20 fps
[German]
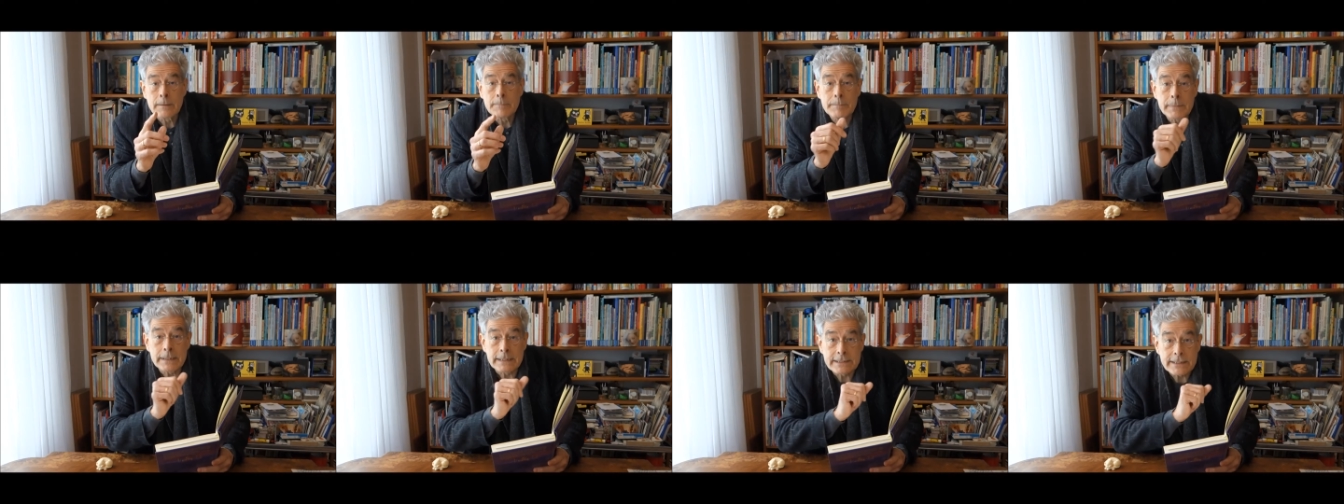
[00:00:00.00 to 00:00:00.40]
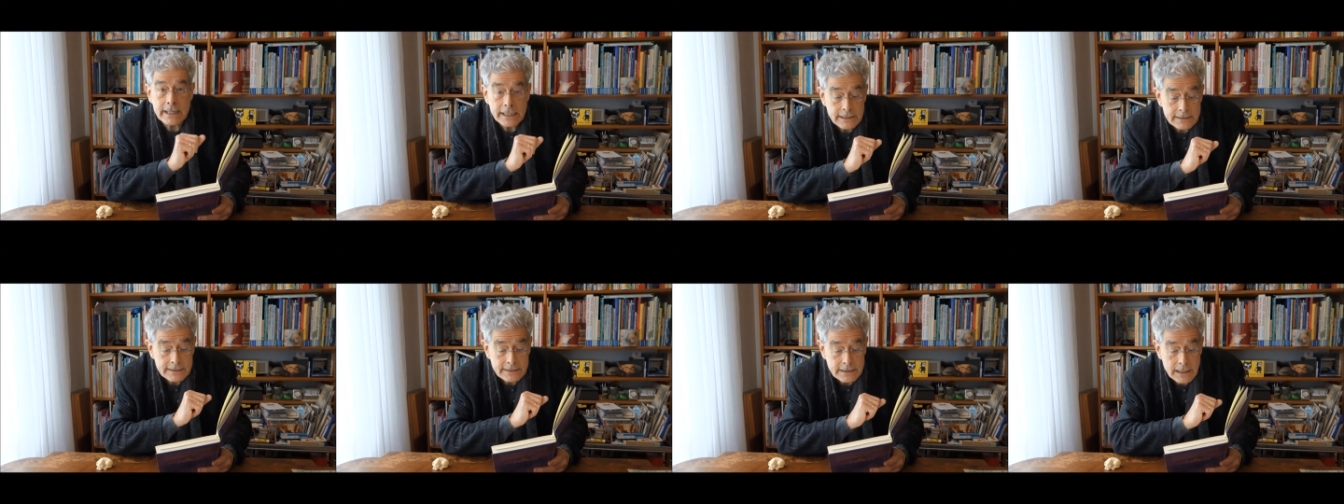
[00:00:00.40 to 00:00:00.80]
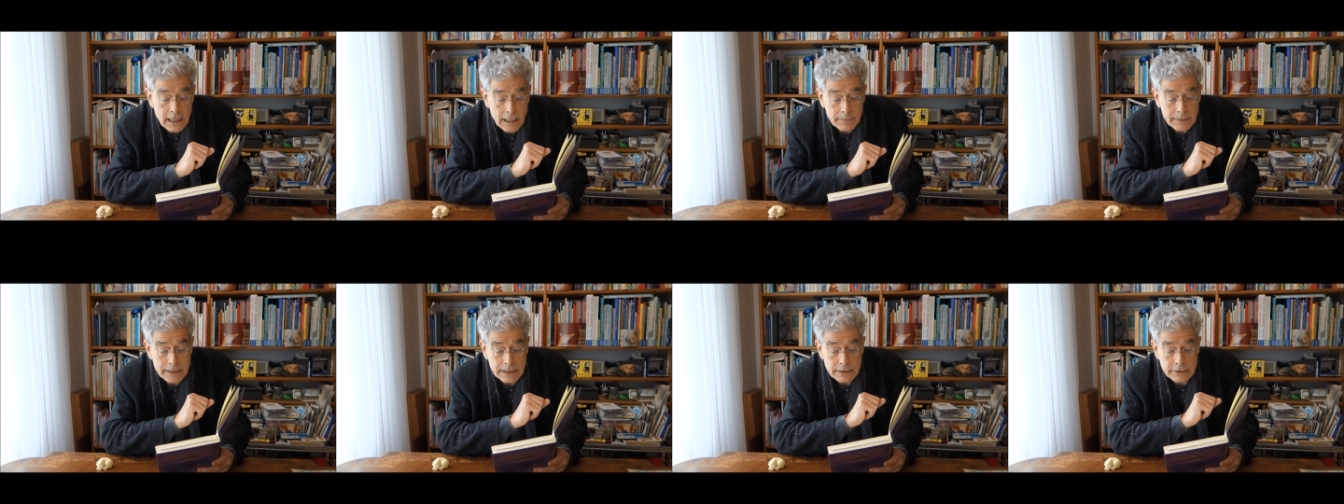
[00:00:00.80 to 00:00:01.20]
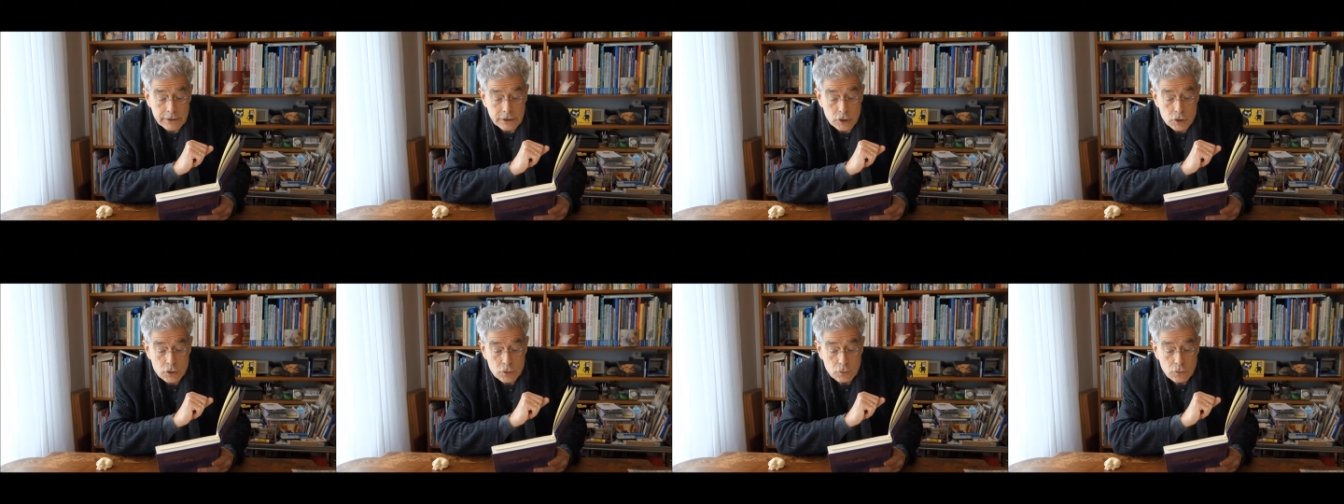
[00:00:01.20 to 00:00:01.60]
Mit sechs kam er in die
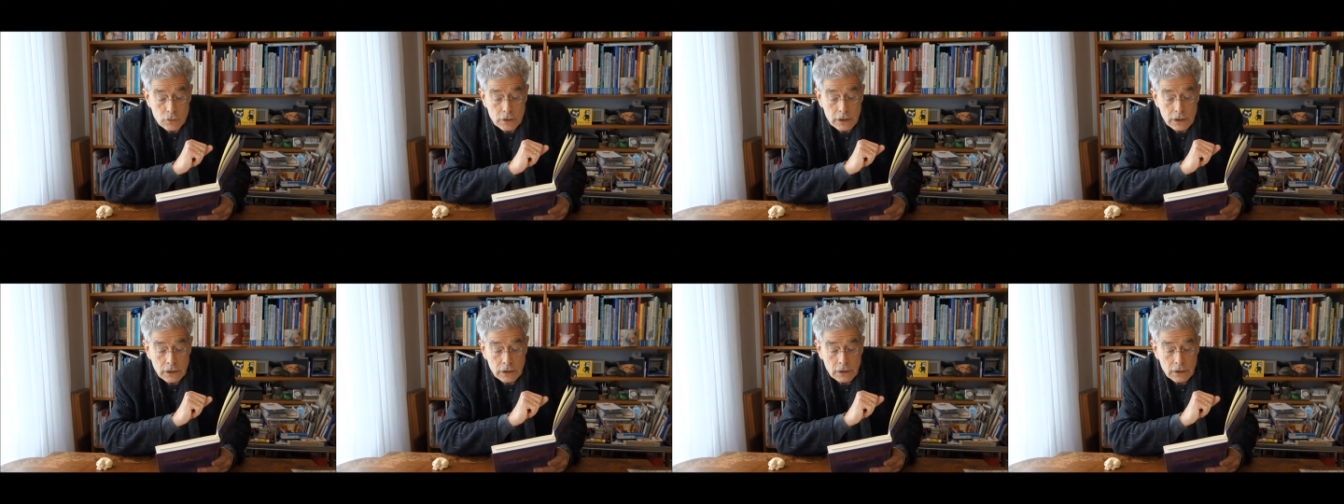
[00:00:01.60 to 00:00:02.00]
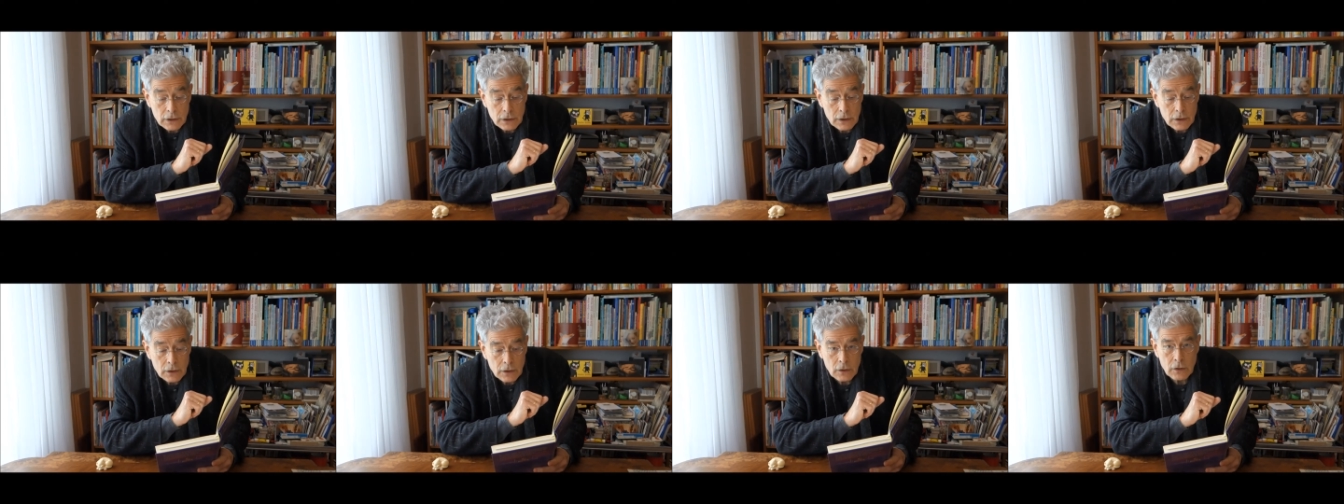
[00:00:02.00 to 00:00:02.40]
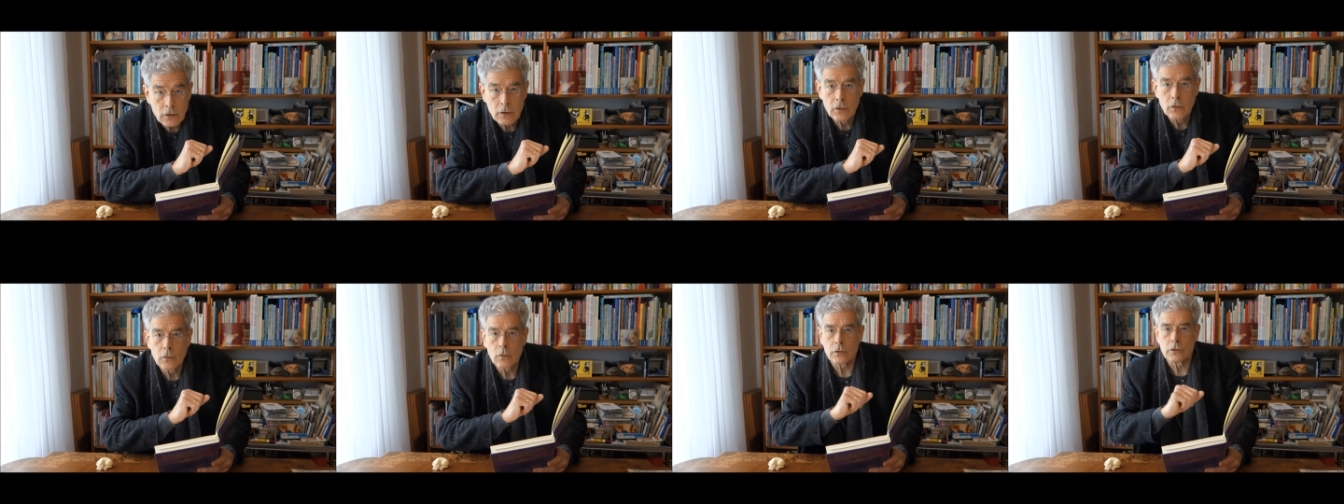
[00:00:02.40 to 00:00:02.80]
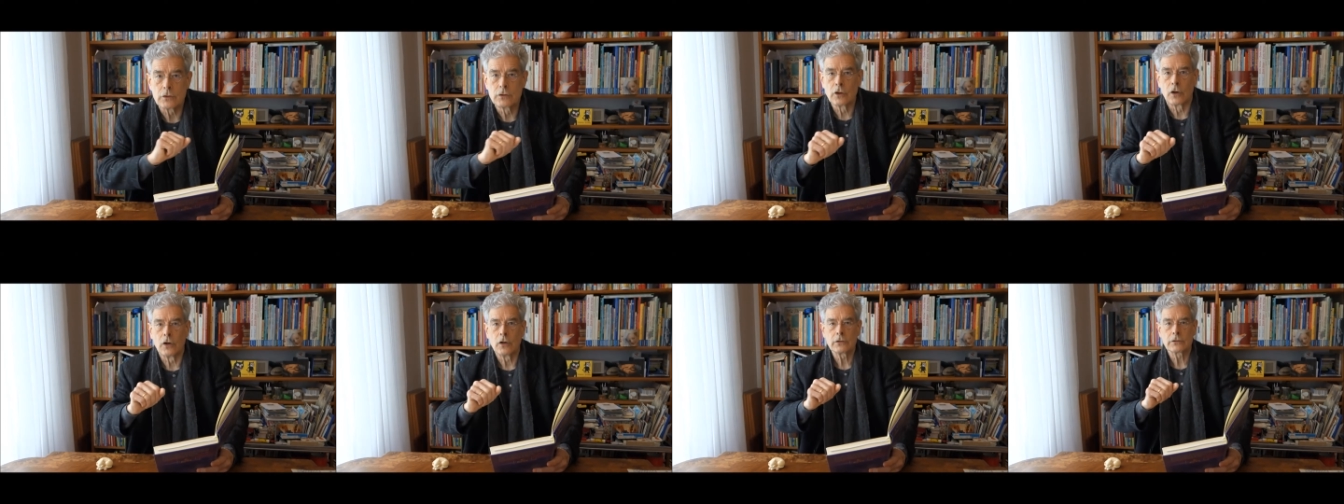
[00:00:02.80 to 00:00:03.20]
Schule und
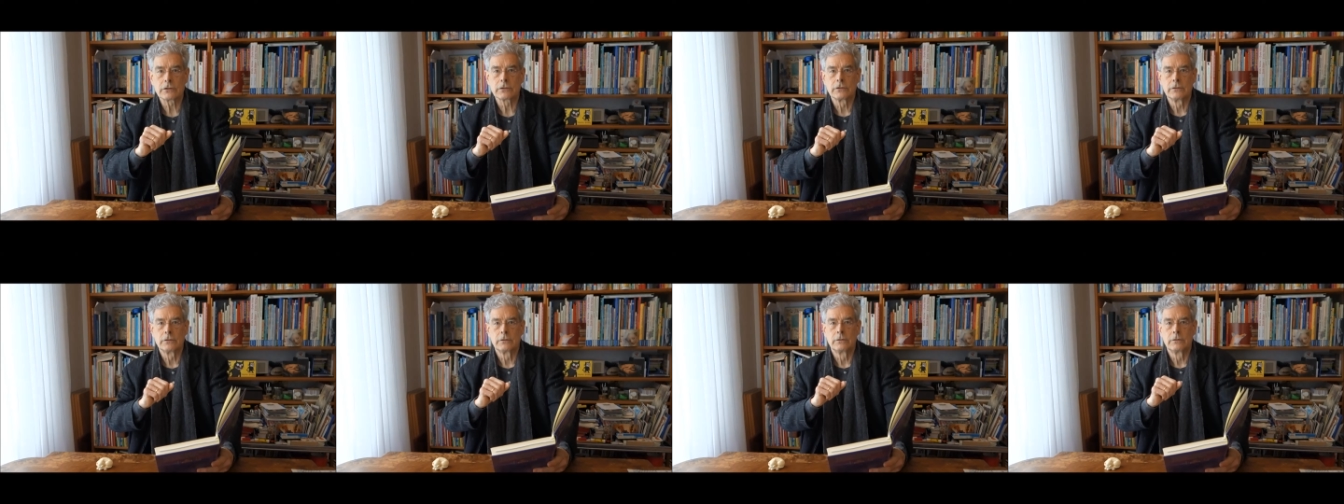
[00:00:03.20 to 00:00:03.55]
dort